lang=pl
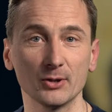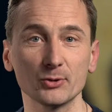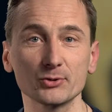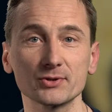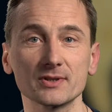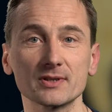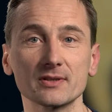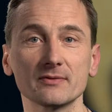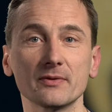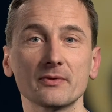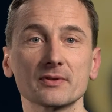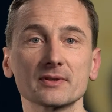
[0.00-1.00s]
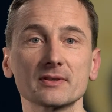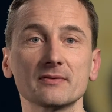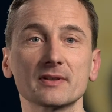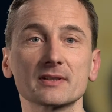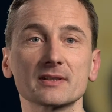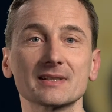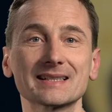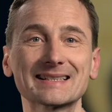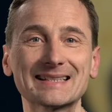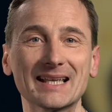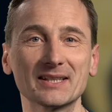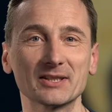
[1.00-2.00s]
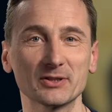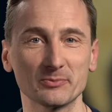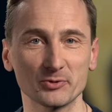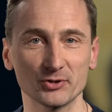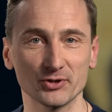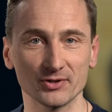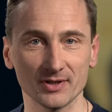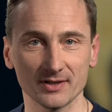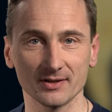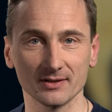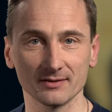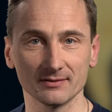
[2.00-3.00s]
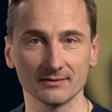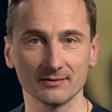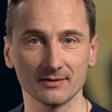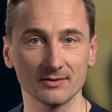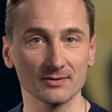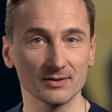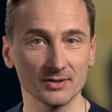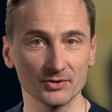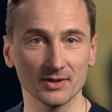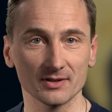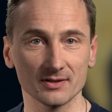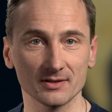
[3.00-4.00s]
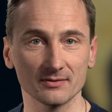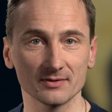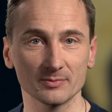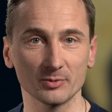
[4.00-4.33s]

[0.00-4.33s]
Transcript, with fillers: Uczyć się wywiązywać z danych przyrzeczeń, rozliczać się z